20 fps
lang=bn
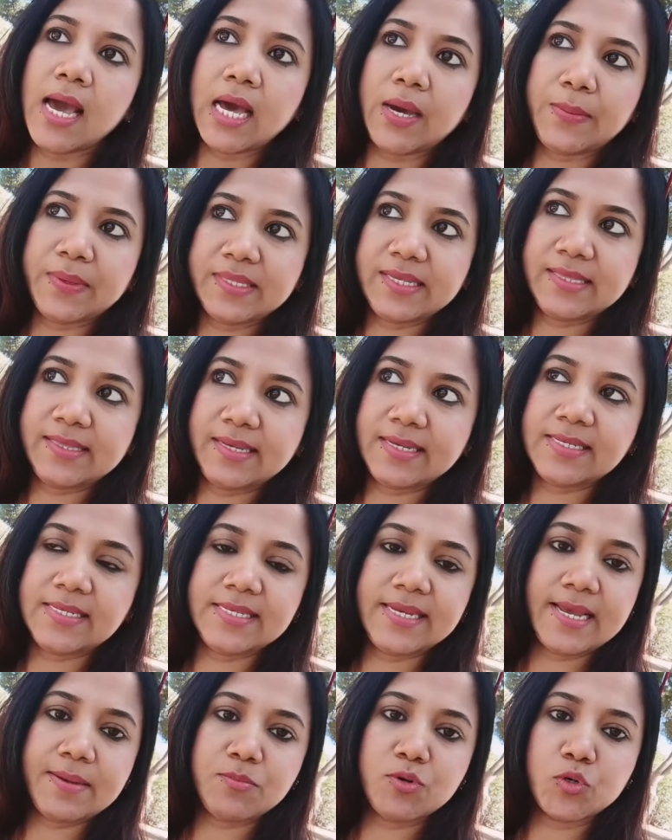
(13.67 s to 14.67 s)
আমাদের দেশে
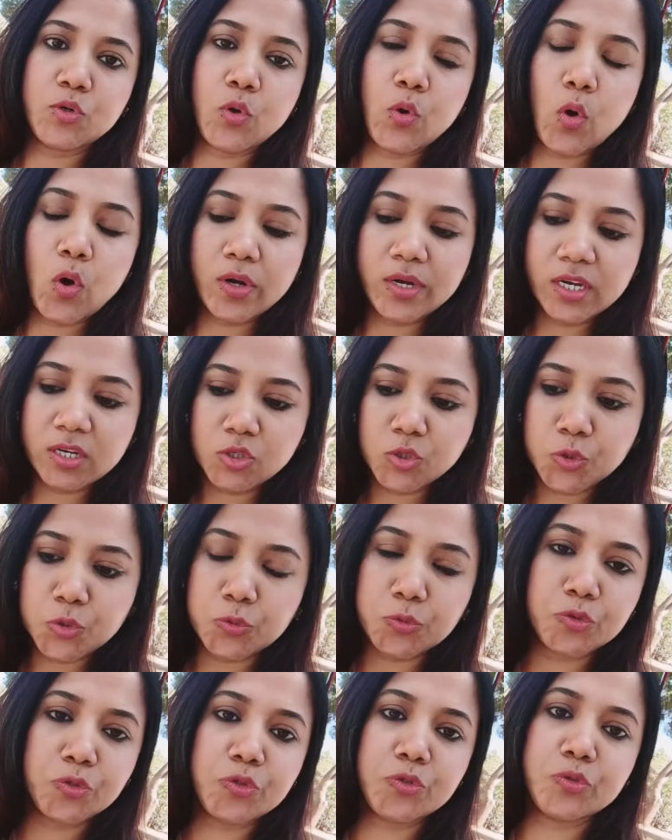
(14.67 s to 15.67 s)
এমন অনেক
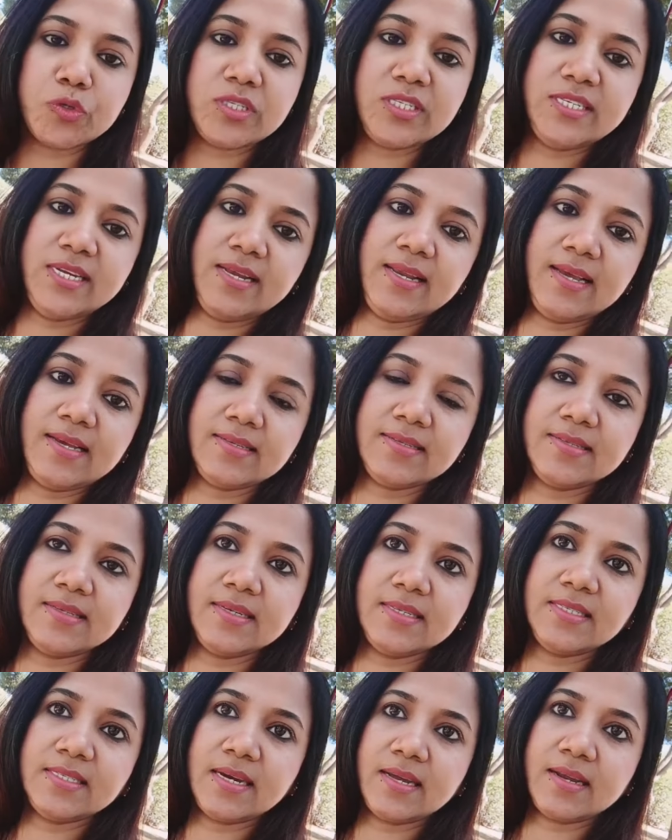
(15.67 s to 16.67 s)
সুন্দর সুন্দর ছেলে আছে
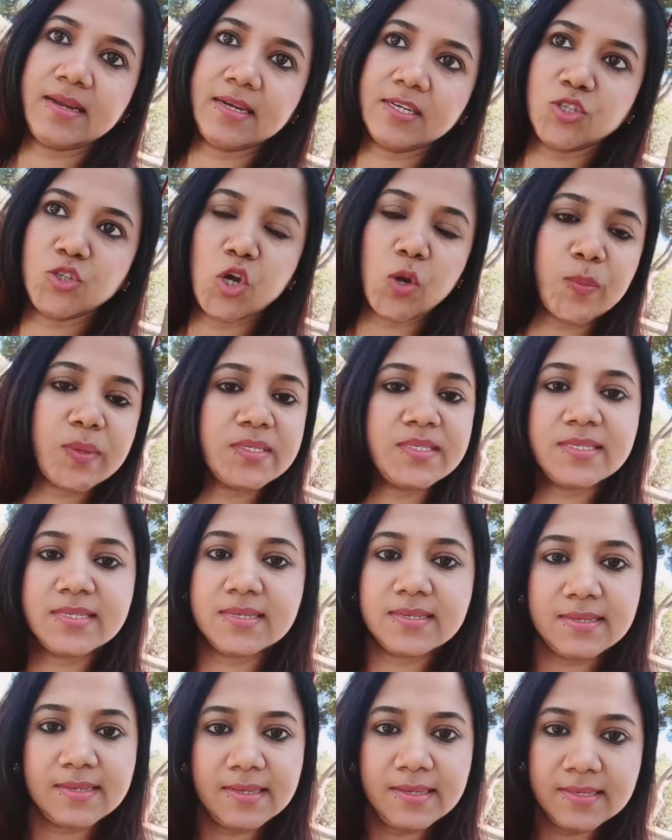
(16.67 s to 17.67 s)
যারা সমাজে
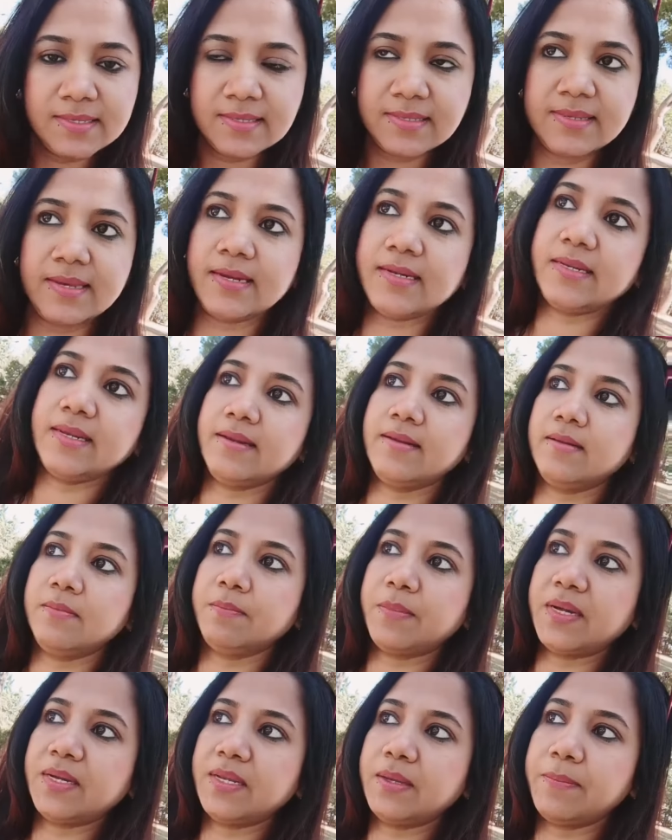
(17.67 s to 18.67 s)
সেটেল
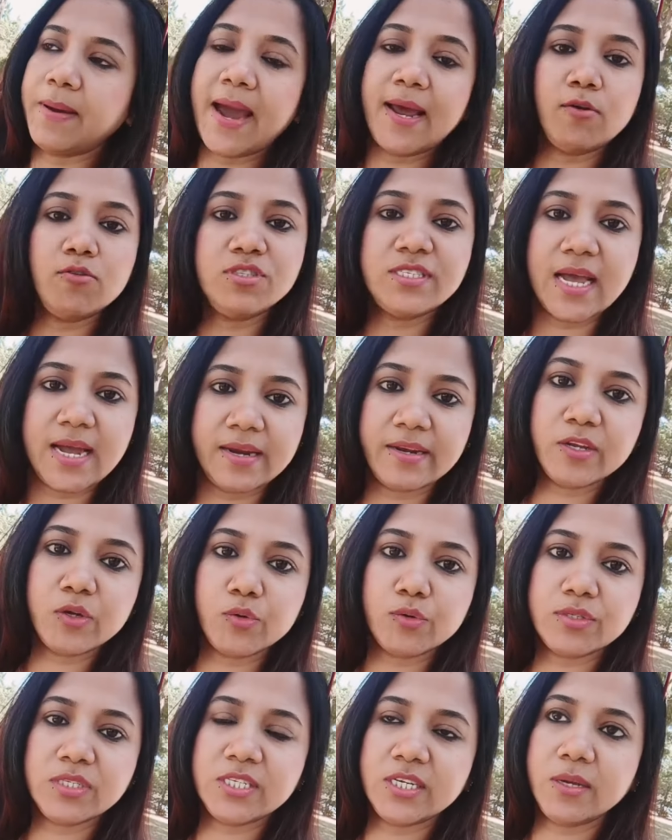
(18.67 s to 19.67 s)
মানে ভালো চাকরি
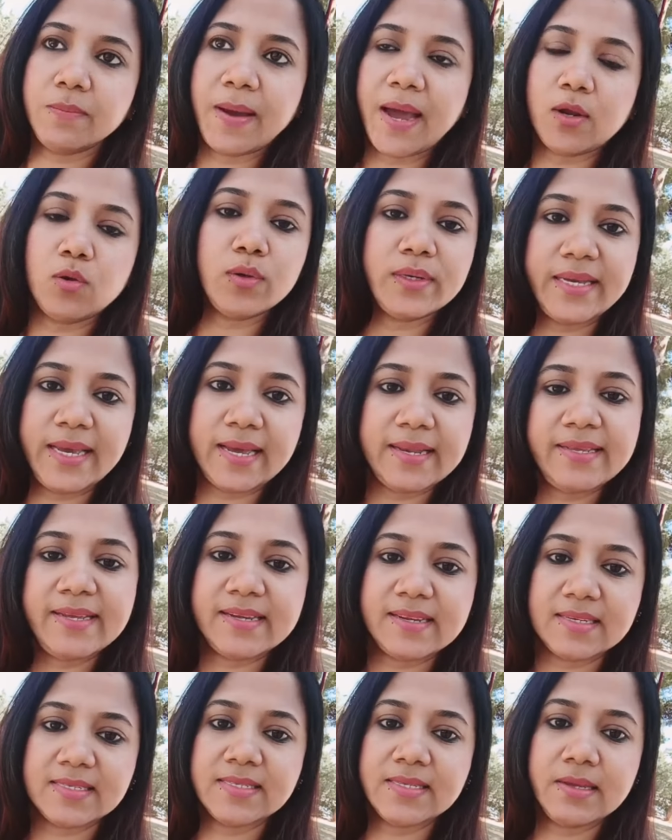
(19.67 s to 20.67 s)
করছে ভালো
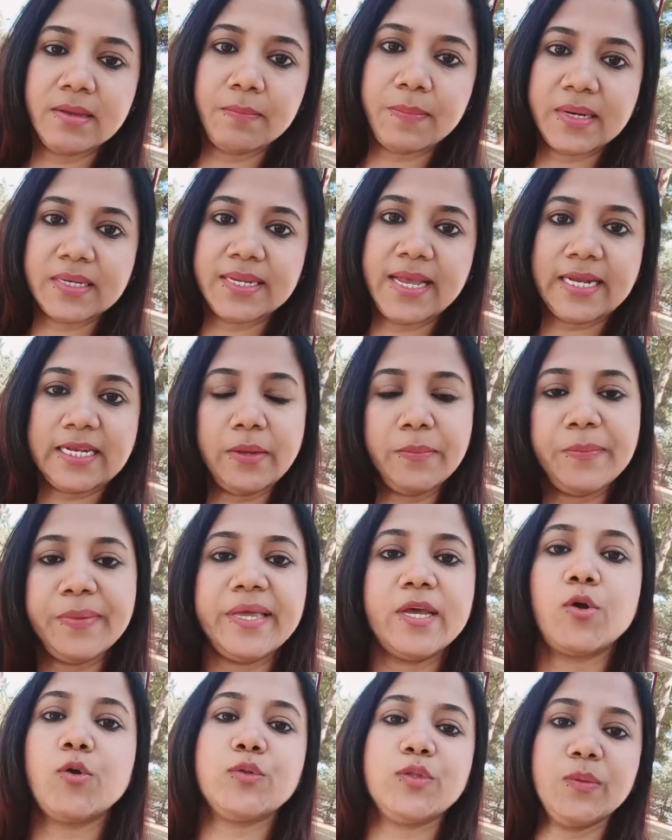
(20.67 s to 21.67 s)
ক্যারিয়ার আছে বাট একটা
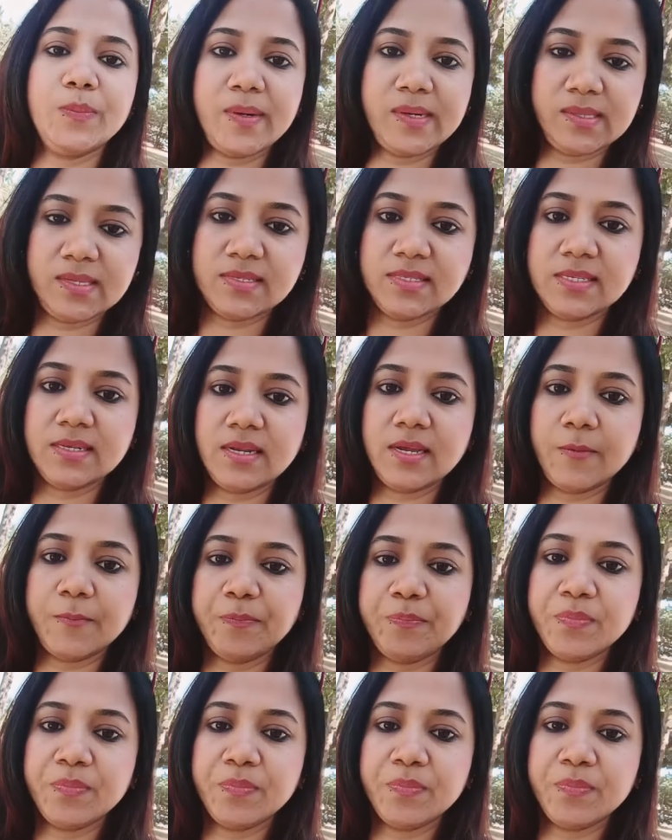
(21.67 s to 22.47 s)
বিয়ে করতে পারতেছে না